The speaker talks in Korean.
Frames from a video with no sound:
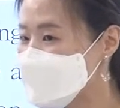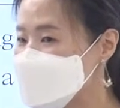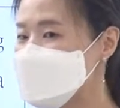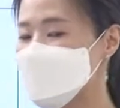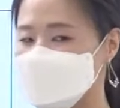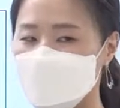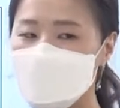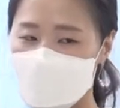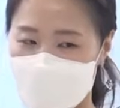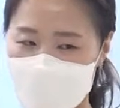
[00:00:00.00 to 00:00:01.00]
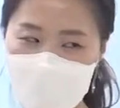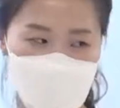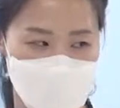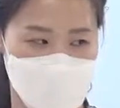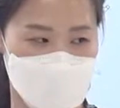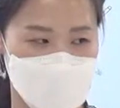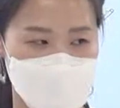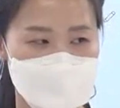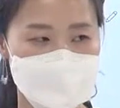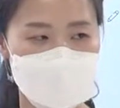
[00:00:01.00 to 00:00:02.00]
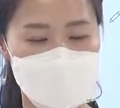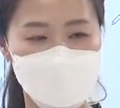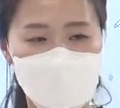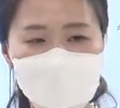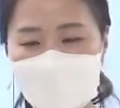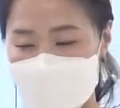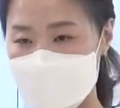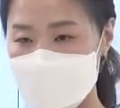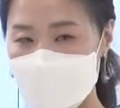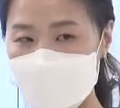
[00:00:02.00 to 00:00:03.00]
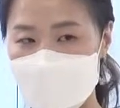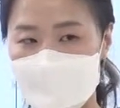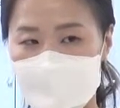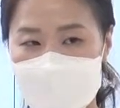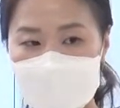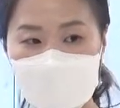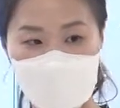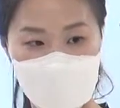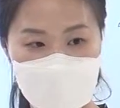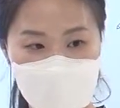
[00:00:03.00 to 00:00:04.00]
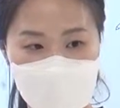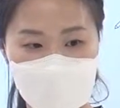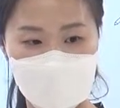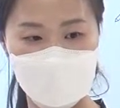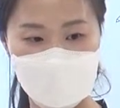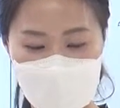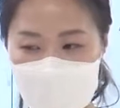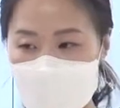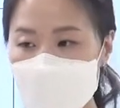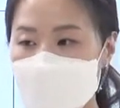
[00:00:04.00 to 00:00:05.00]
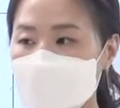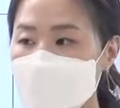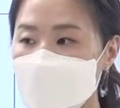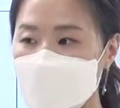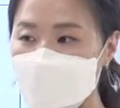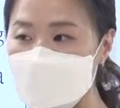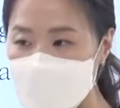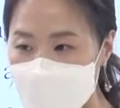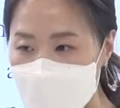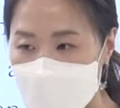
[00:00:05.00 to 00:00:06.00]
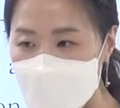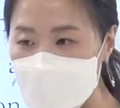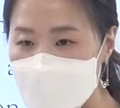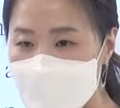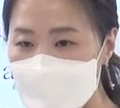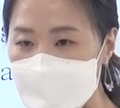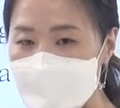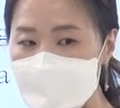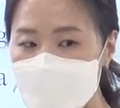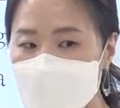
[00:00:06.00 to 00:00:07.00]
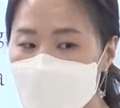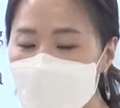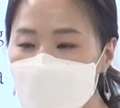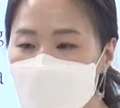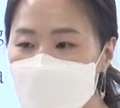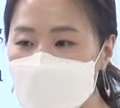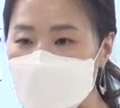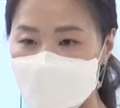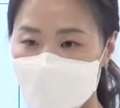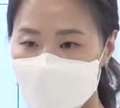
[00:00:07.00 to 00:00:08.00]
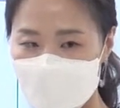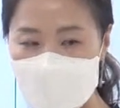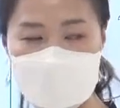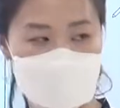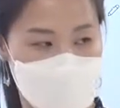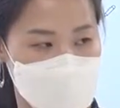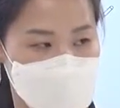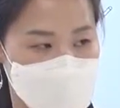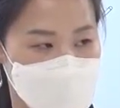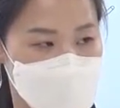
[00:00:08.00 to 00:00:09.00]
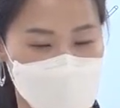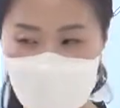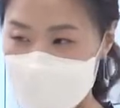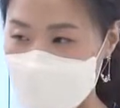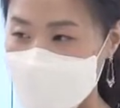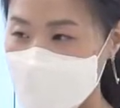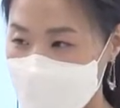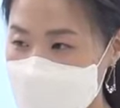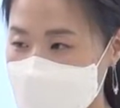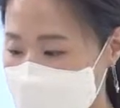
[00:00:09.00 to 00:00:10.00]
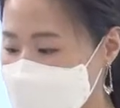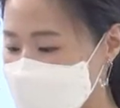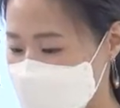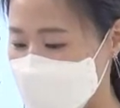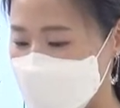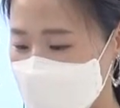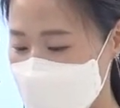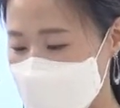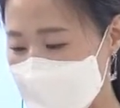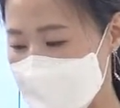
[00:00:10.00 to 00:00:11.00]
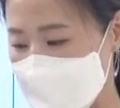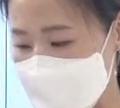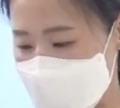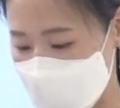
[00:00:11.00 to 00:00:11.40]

그래서 주어진 걸 꼼꼼히 봐야 돼요. 사실 본문 자체는 하나도 어렵지 않아요. 그런데 헷갈린 이유가 뭐예요? 청소기가 두 가지가 나왔거든요. 그래서 헷갈릴 수 있는 겁니다. 자,